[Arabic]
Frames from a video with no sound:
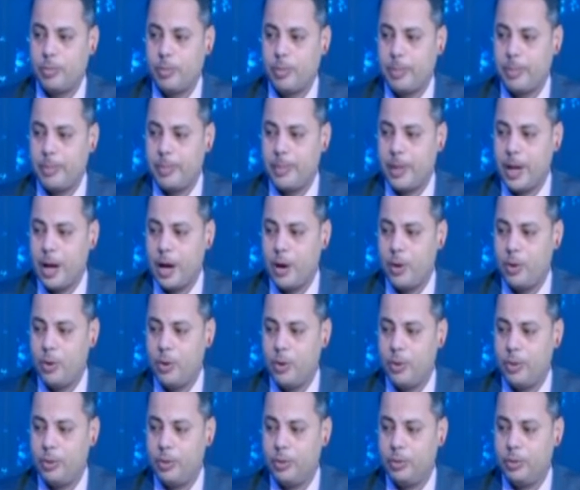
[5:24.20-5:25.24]
اهو
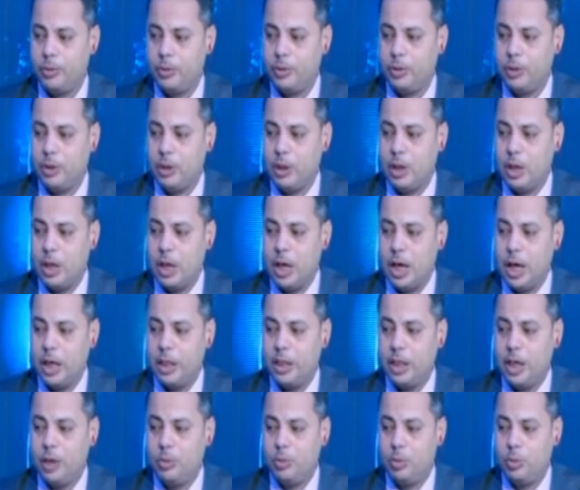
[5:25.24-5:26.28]
ادي
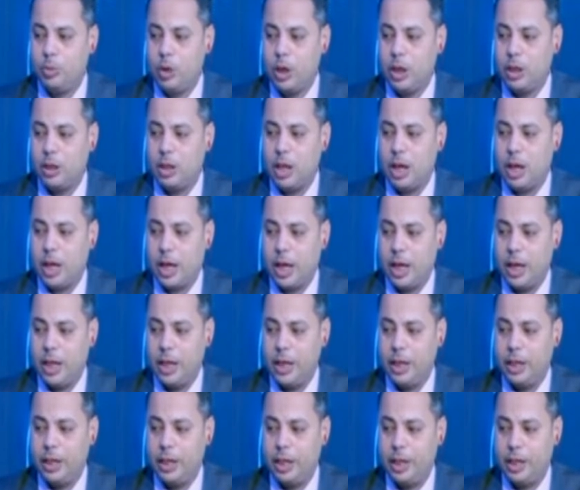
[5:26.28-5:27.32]
ليبل 2 هيطلع لك عليه
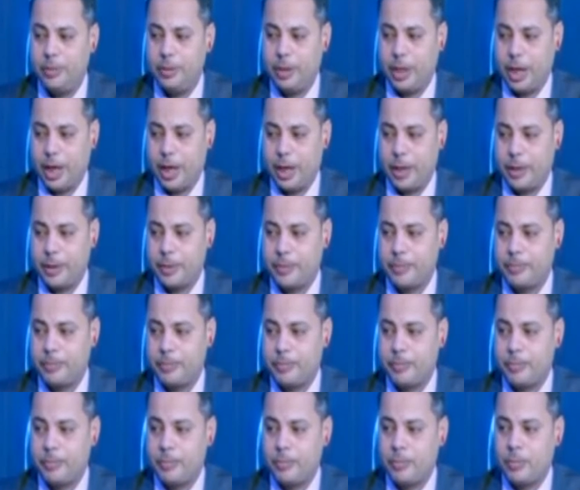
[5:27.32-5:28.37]
الناتج بتاعك
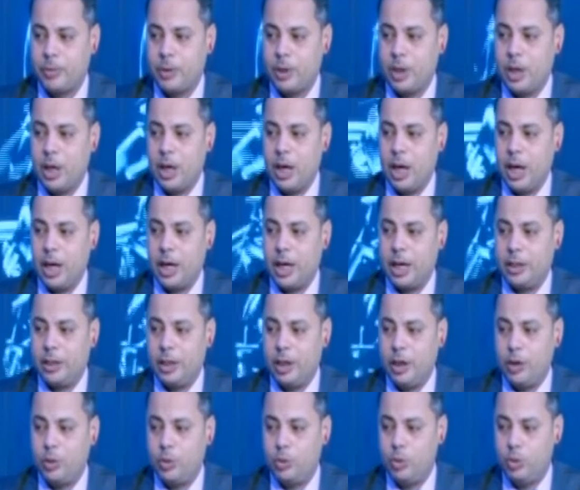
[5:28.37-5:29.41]
هرجع تاني
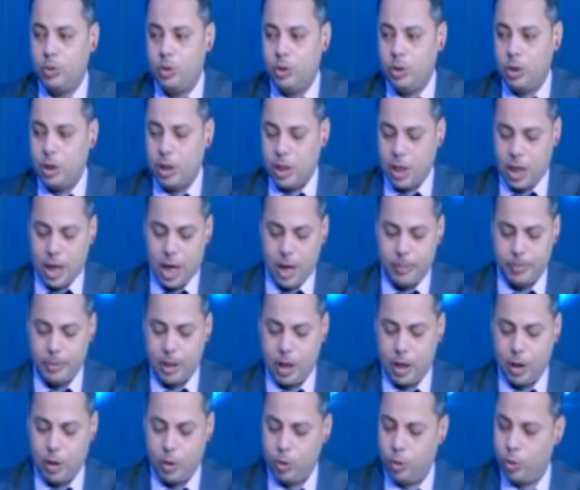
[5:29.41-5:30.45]
للكود هبدا
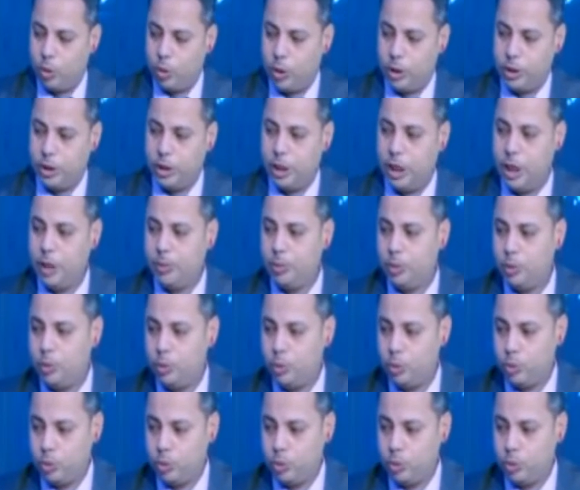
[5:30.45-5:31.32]
اقول له ان ليبل 2